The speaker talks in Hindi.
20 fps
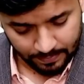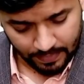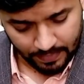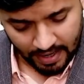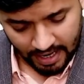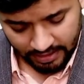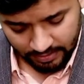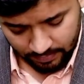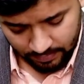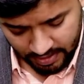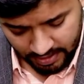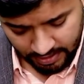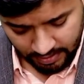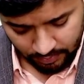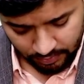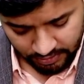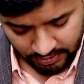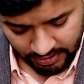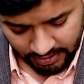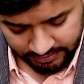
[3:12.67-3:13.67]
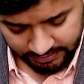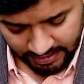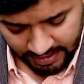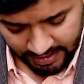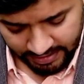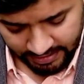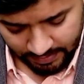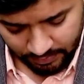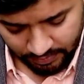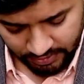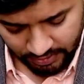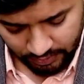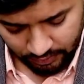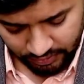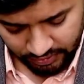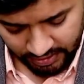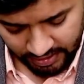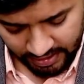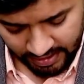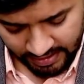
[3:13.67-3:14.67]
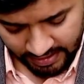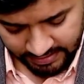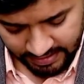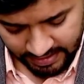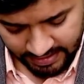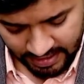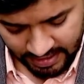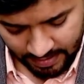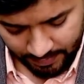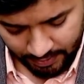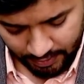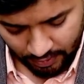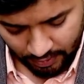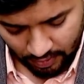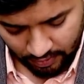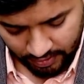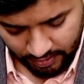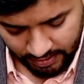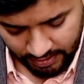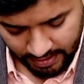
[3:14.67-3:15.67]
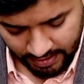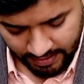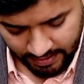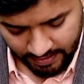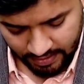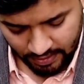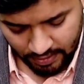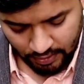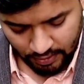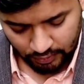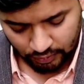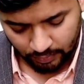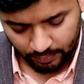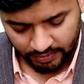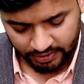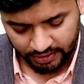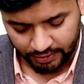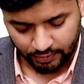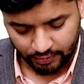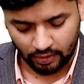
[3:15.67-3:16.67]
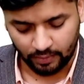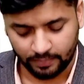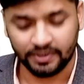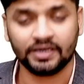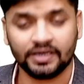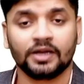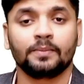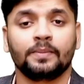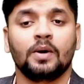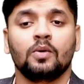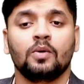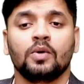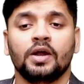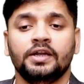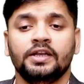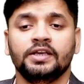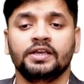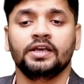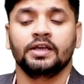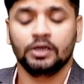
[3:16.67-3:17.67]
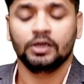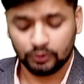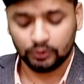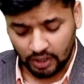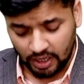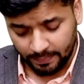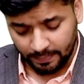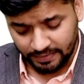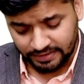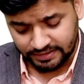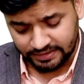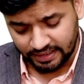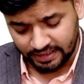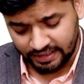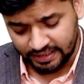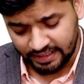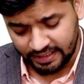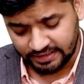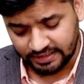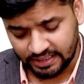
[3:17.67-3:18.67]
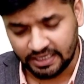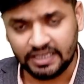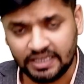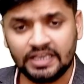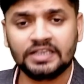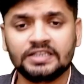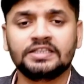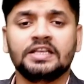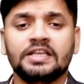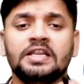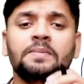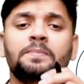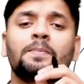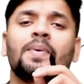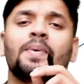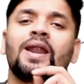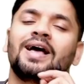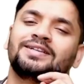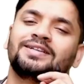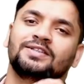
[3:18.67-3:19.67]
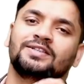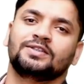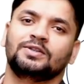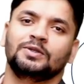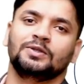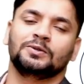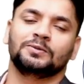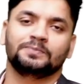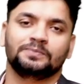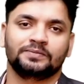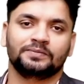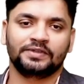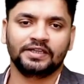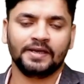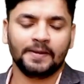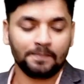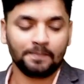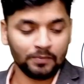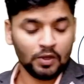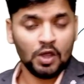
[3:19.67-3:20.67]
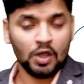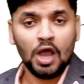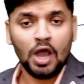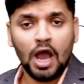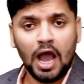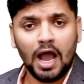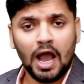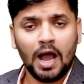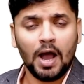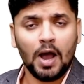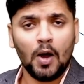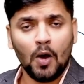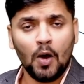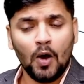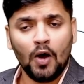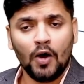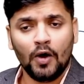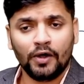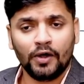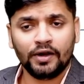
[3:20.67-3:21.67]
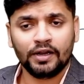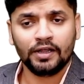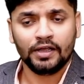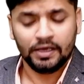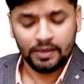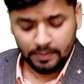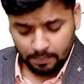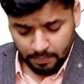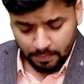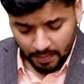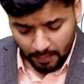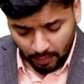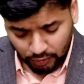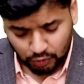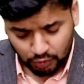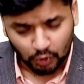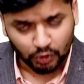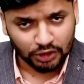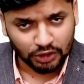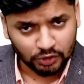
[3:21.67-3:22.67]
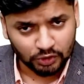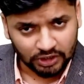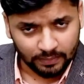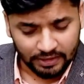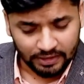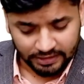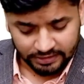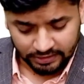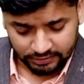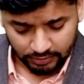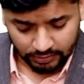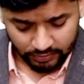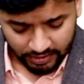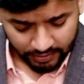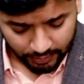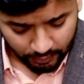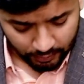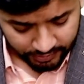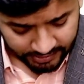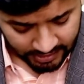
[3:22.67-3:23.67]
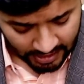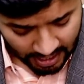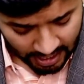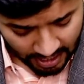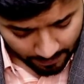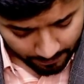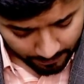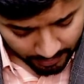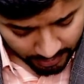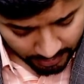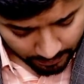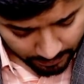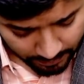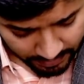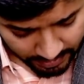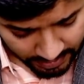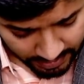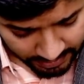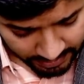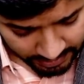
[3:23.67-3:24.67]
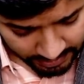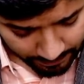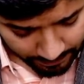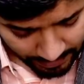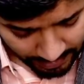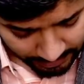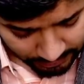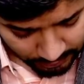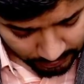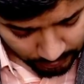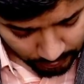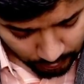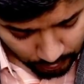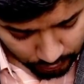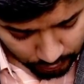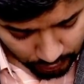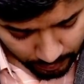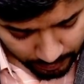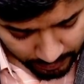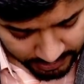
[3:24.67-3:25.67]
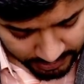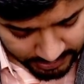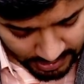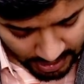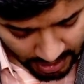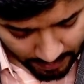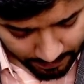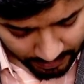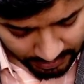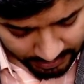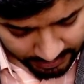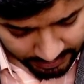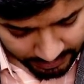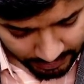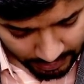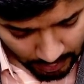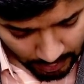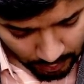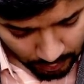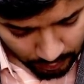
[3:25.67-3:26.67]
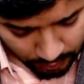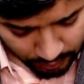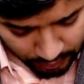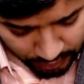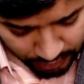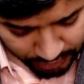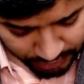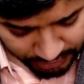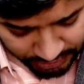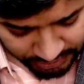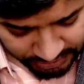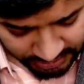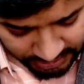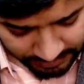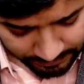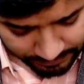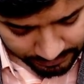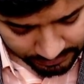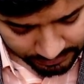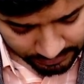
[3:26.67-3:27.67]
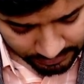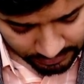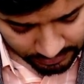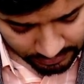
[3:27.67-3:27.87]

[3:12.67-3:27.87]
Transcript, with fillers: बाद में अगर मुझे लगता है कि मुझे कुछ ऐसा यहाँ पर ड्रॉ करना है तो मैं ये ड्रॉ भी कर पाऊँगा ठीक है तो आप इस तरीके से ईजिली पढ़ा सकते हो ठीक है और मैं बहुत छोटा छोटा भी लिख सकता हूँ ना देखो यहाँ पर मैं अगर अब बात करूँ तो मैं यहाँ पर लिख रहा हूँ शेप्स